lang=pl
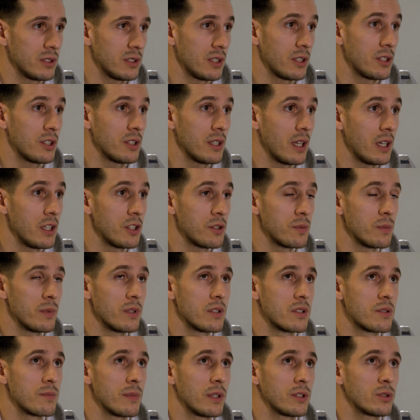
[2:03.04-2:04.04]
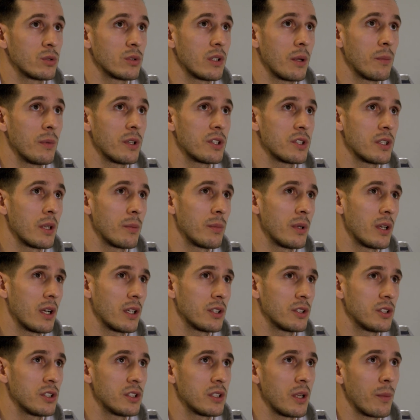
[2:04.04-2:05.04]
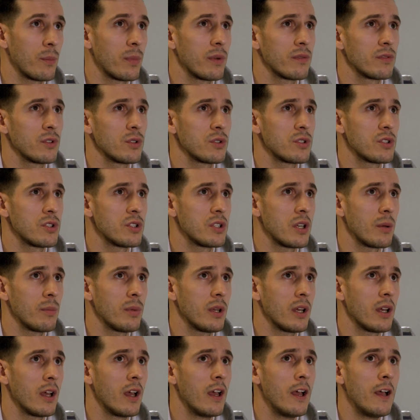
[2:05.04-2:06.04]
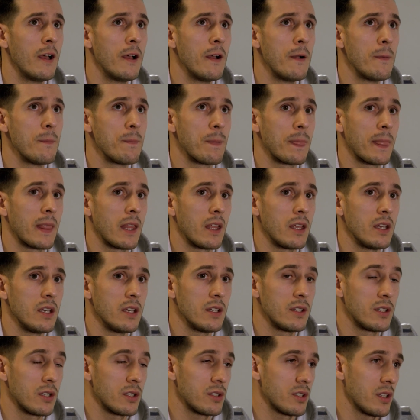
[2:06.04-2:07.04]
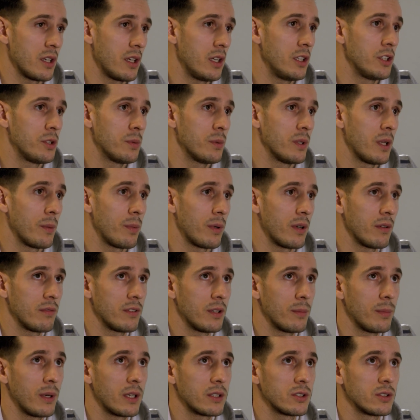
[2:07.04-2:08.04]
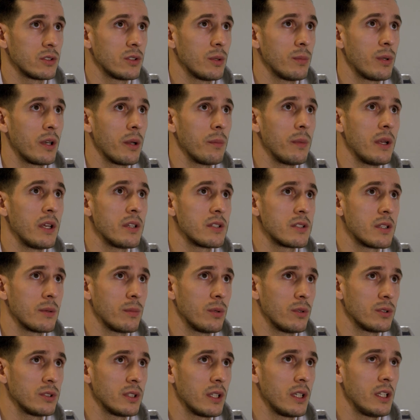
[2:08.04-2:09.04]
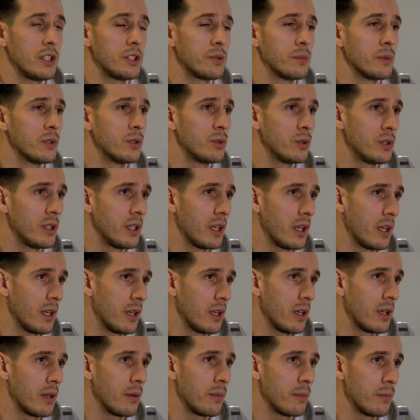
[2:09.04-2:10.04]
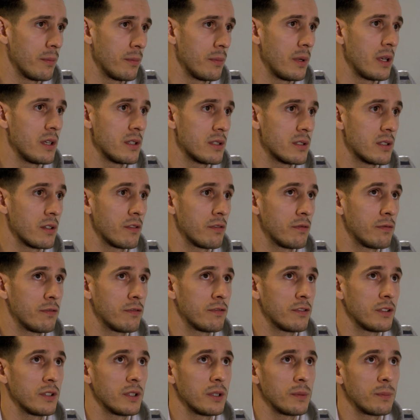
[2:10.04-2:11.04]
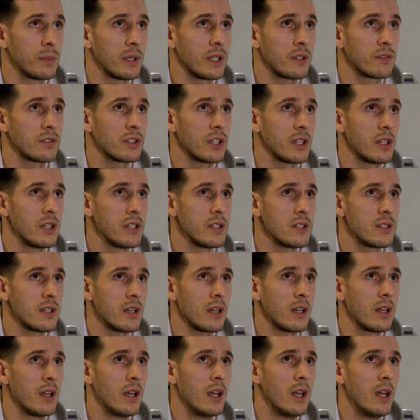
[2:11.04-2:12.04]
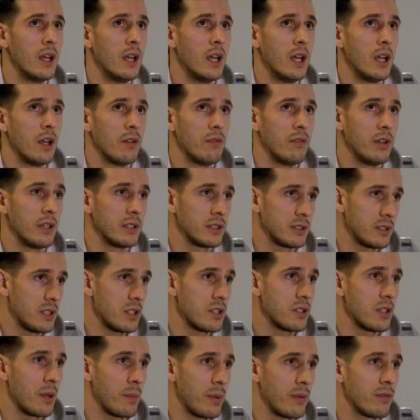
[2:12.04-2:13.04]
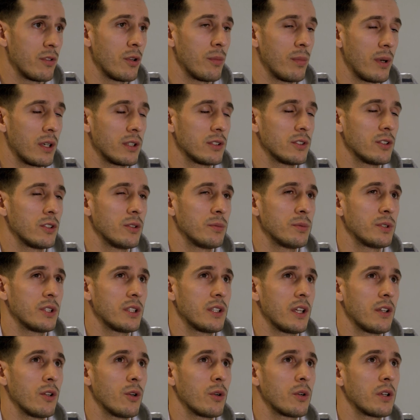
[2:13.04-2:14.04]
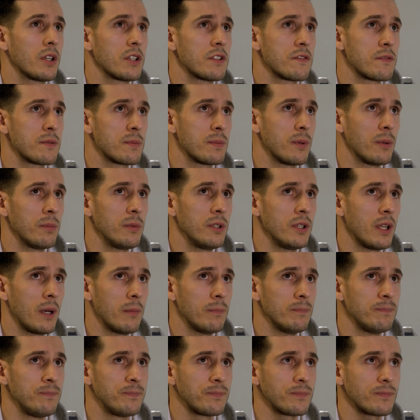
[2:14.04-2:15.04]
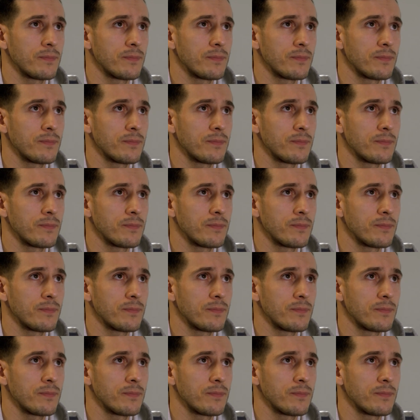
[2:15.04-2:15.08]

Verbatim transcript: że zaczynaliśmy z meczu na mecz nabierać gdzieś tam pewności siebie. I też zajęliśmy naprawdę bardzo dobre miejsce, bo zajęliśmy drugie miejsce w pierwszej lidze, więc też na pewno bardzo dobrze ten okres wspominam.